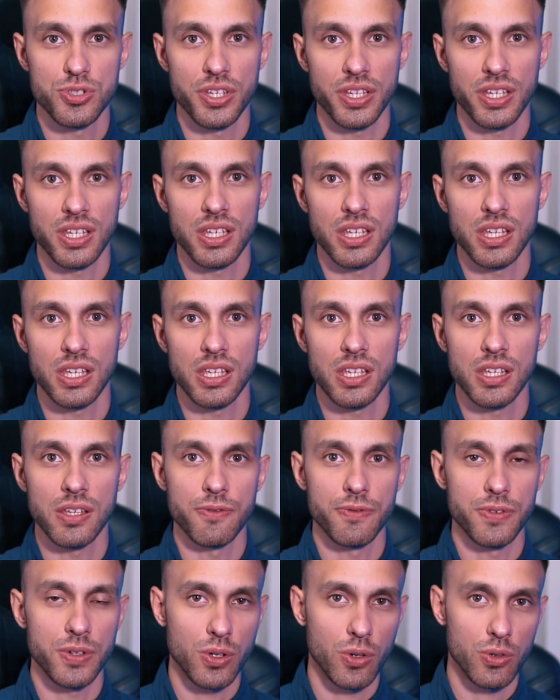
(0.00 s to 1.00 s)
dzięki
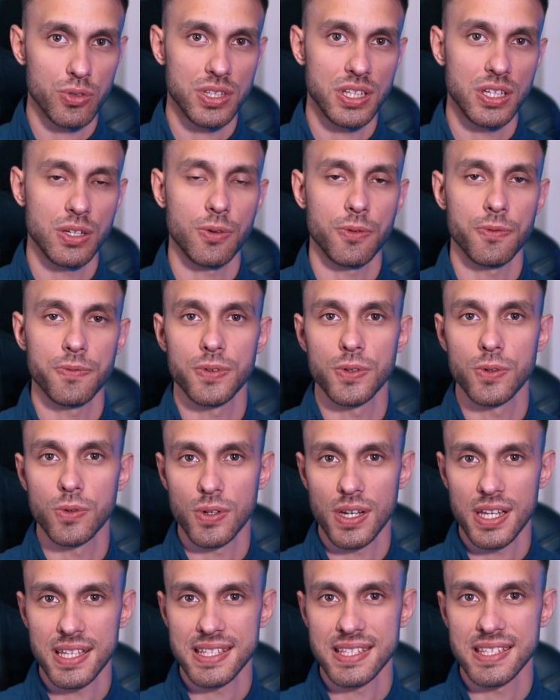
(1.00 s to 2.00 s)
wygodnej
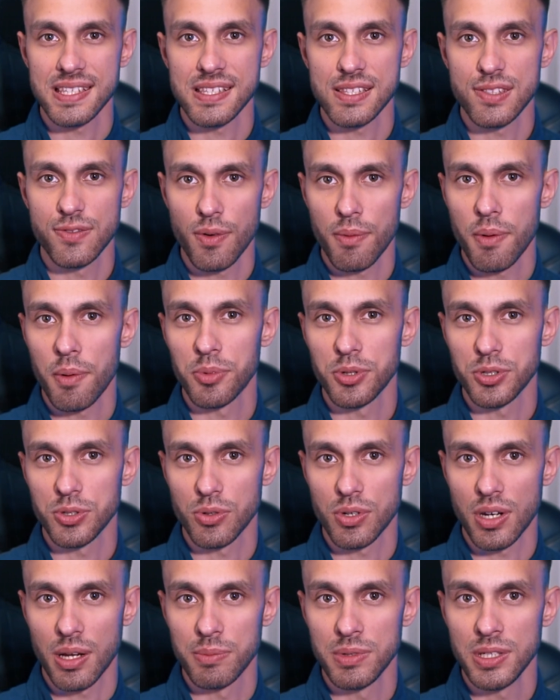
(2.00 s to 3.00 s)
konfiguracji z dwoma
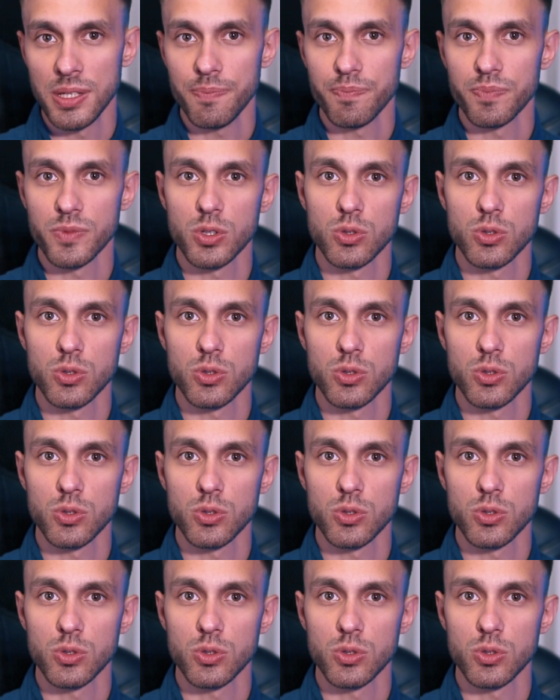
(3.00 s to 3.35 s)
monitorami,